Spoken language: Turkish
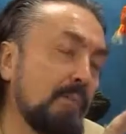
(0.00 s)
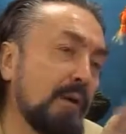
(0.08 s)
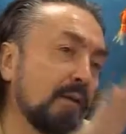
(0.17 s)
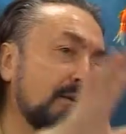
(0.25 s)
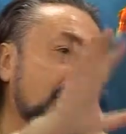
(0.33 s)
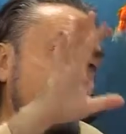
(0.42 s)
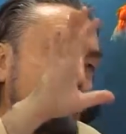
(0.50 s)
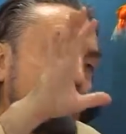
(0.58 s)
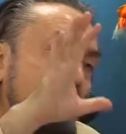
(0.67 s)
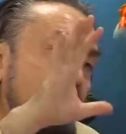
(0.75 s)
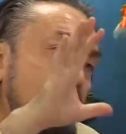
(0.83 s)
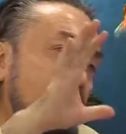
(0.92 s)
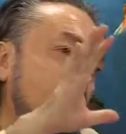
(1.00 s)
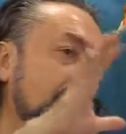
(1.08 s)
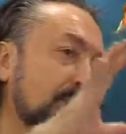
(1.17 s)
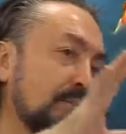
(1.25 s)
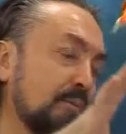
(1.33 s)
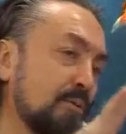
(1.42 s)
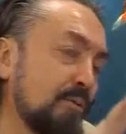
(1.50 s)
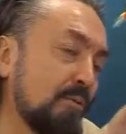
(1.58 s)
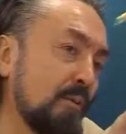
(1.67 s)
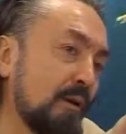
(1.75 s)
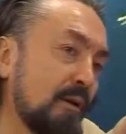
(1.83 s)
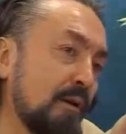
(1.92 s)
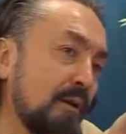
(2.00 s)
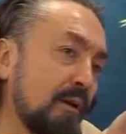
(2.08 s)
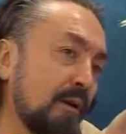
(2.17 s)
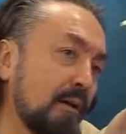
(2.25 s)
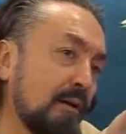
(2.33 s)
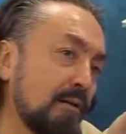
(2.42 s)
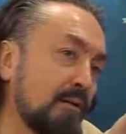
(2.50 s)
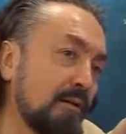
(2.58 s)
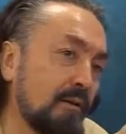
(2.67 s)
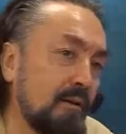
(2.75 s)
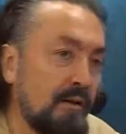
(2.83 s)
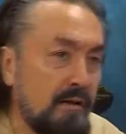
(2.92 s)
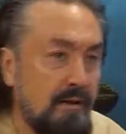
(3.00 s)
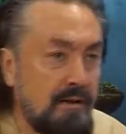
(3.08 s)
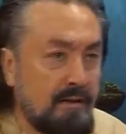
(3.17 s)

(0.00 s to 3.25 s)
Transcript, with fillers: ben dedi e, Müslümanlara karşı